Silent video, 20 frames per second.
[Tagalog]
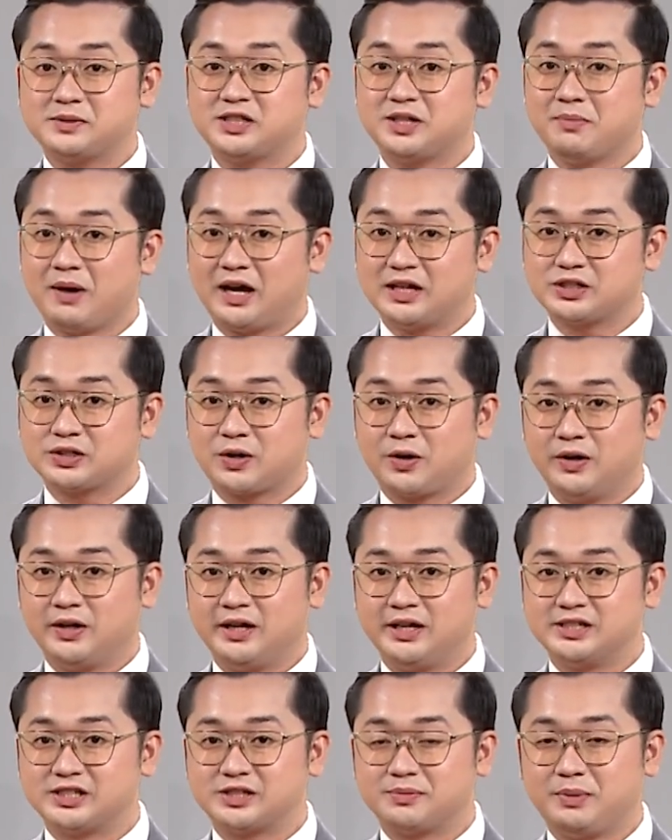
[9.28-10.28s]
si Max
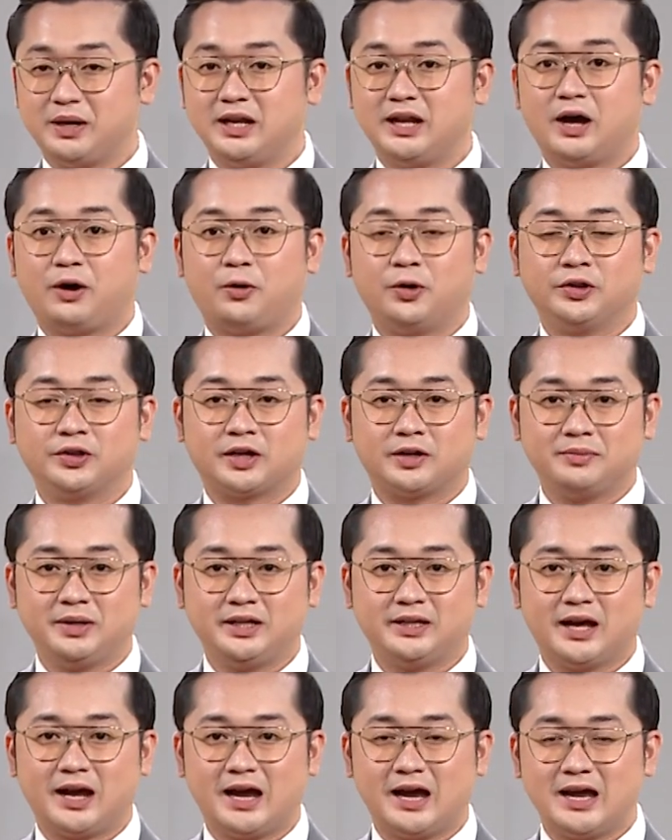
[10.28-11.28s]
Collins bilang
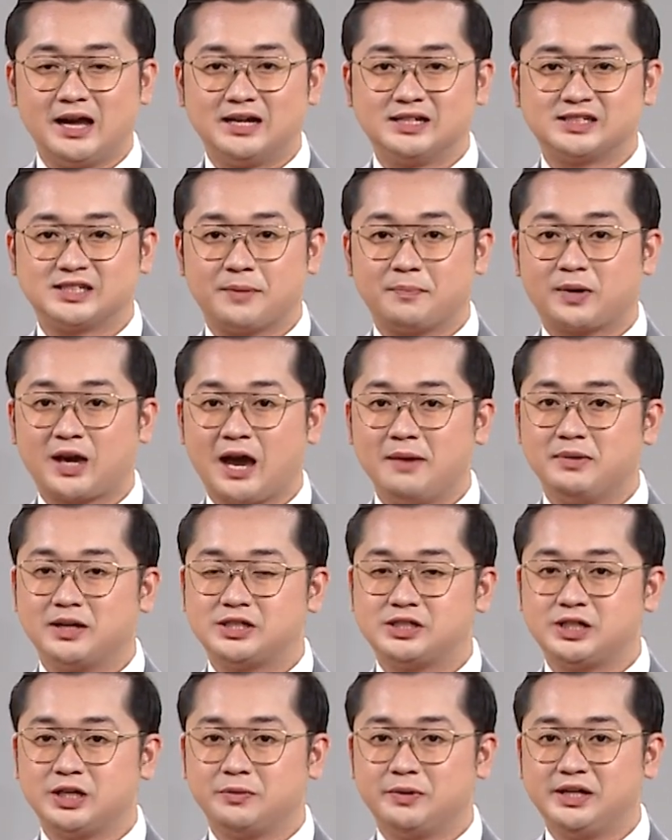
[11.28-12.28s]
kontrabida sa
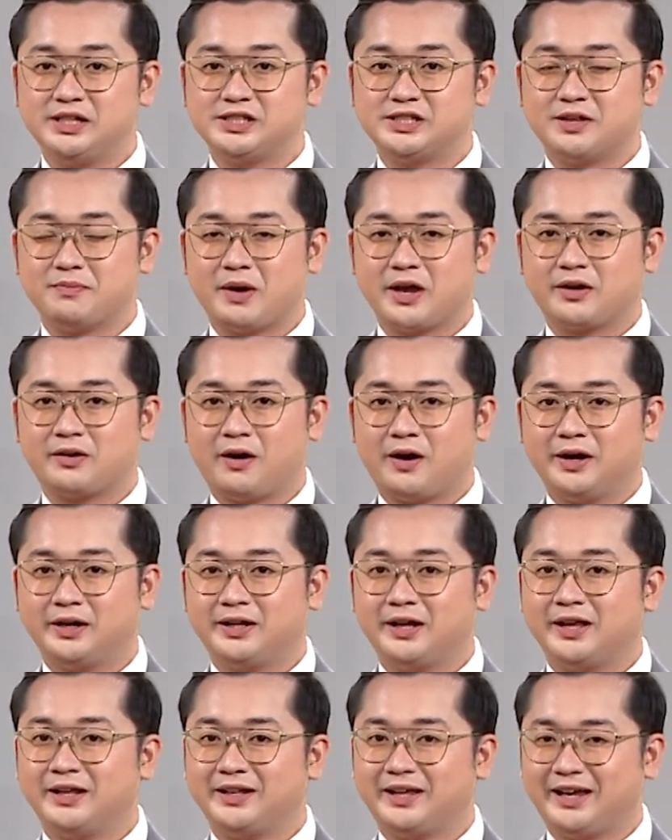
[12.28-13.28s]
upcoming series na My
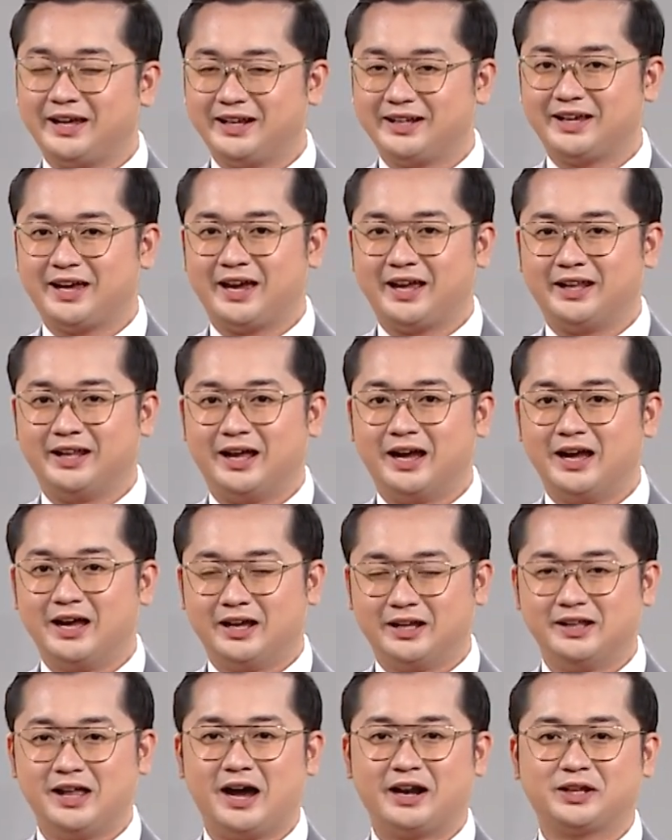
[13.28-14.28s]
Guardian Alien.
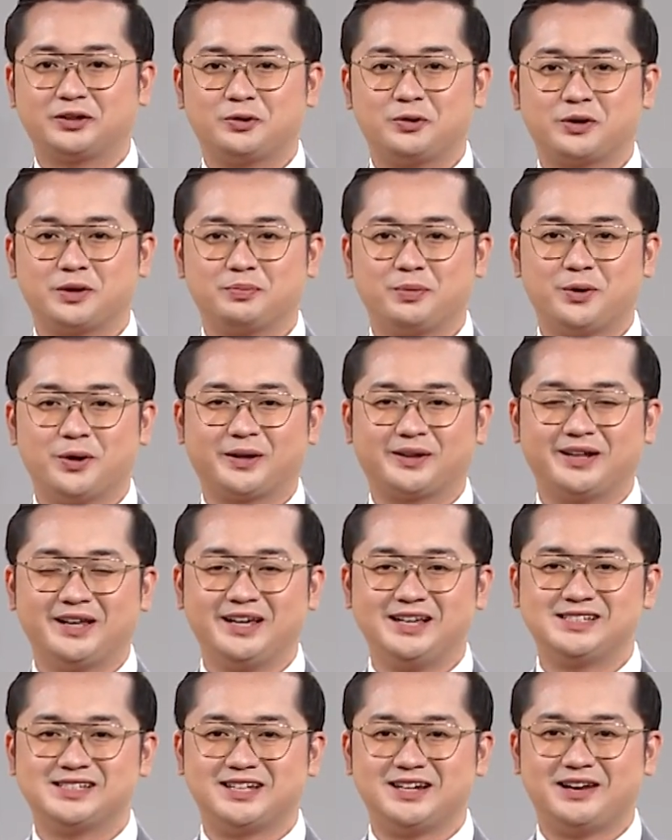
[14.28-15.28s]
Naritong report ni
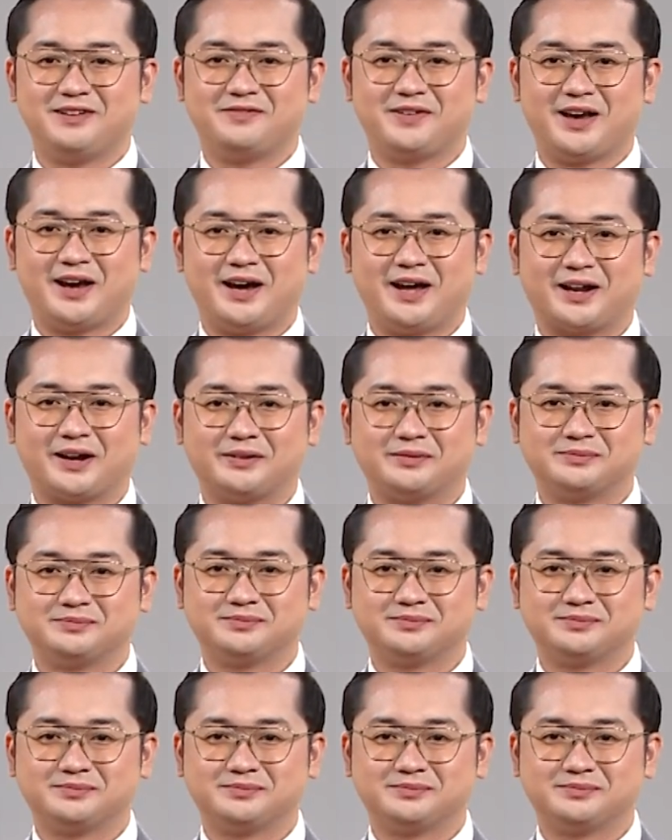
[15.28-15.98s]
Hazel Alviar.